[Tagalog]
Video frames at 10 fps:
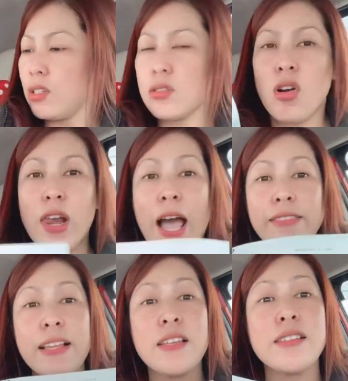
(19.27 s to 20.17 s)
So, lahat
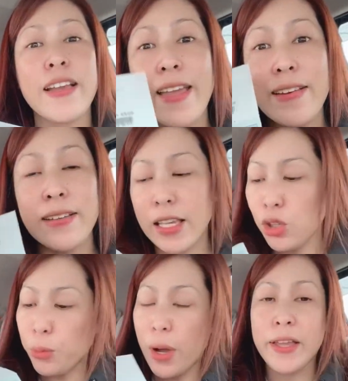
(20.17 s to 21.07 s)
ng sasakyan,
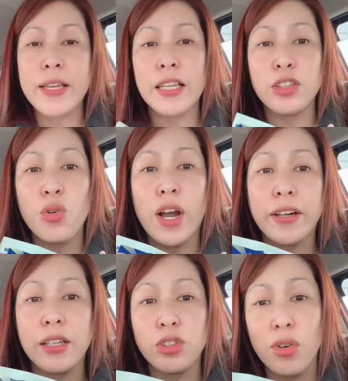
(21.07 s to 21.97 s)
ito po ay, itong
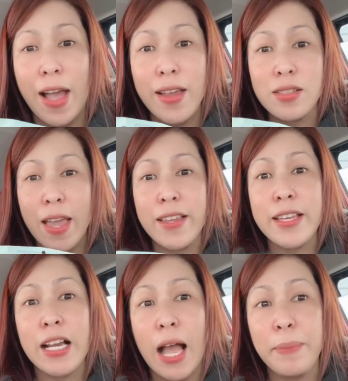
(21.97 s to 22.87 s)
card na to guys, ay
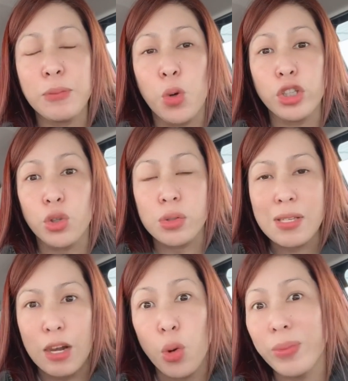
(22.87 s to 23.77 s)
ginagamit po ito
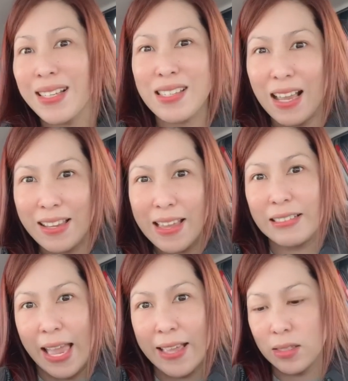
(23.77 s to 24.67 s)
sa loob ng sasakyan
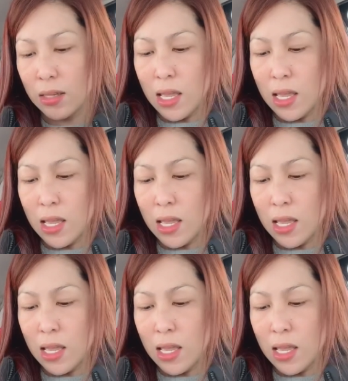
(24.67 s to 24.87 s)
guys.